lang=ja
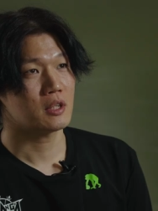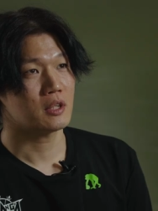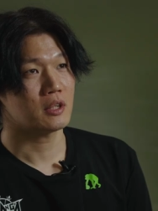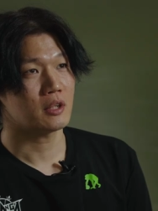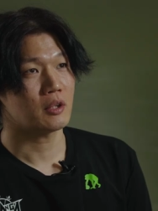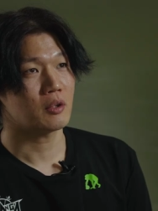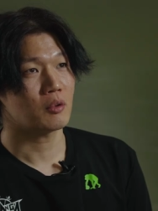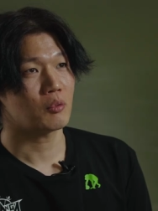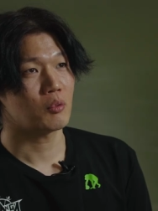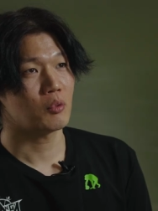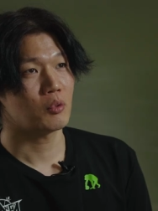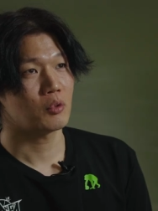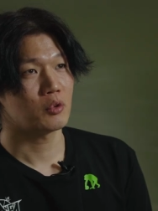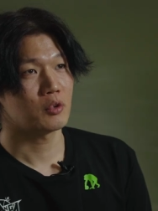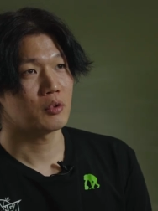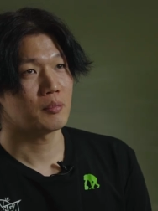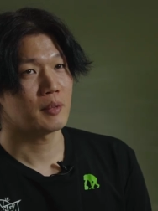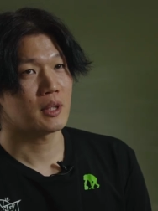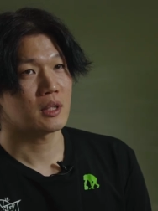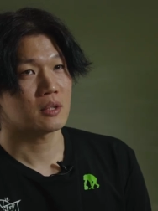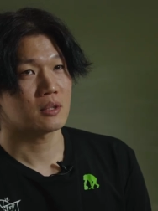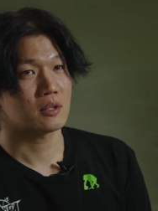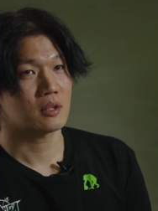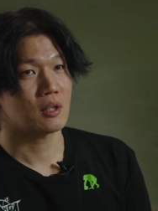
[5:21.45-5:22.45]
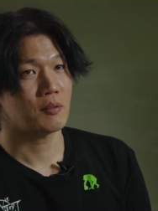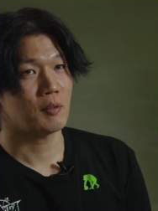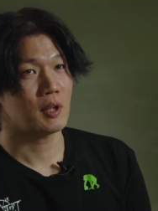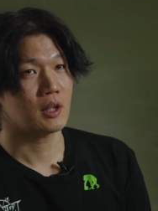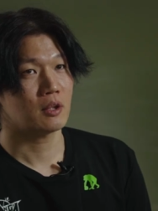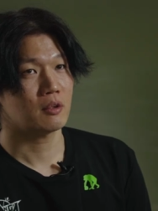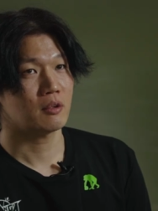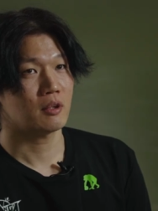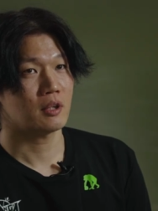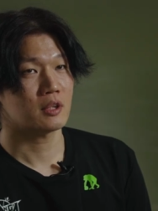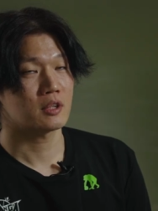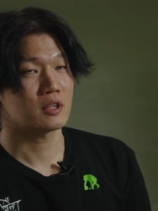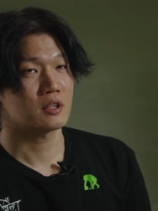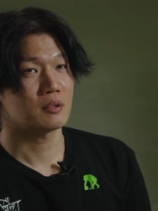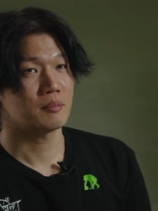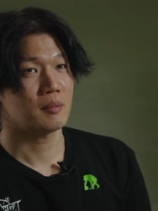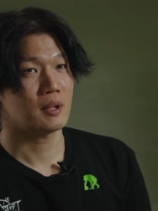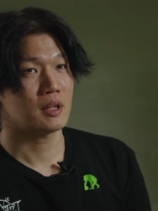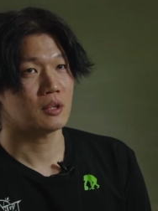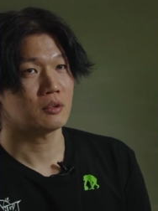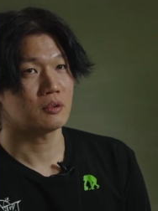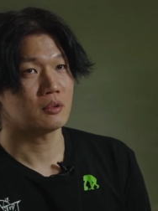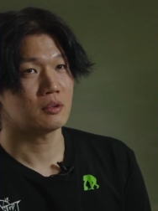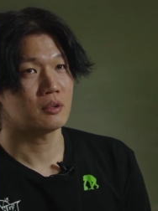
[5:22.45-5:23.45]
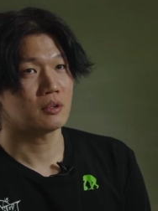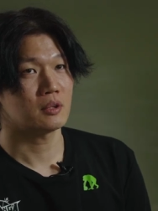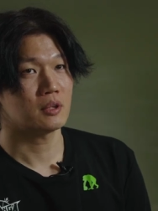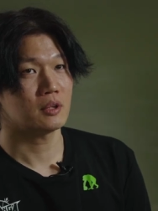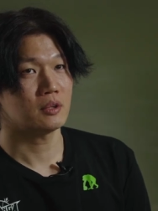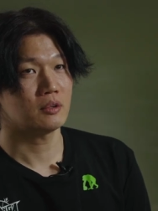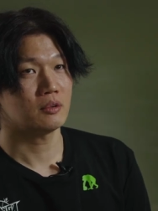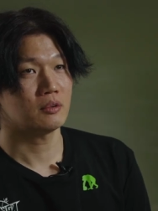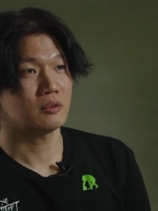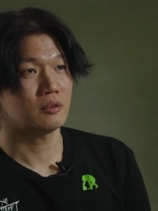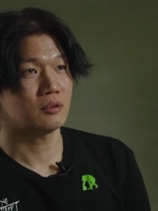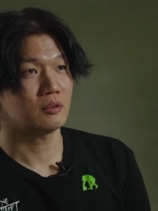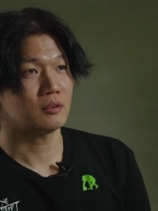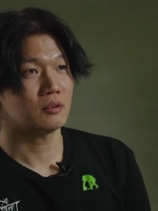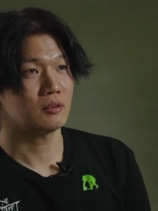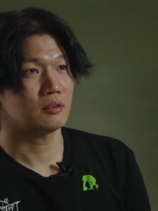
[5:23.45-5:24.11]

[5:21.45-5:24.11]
合でこういうメンツがバッと集まるっていう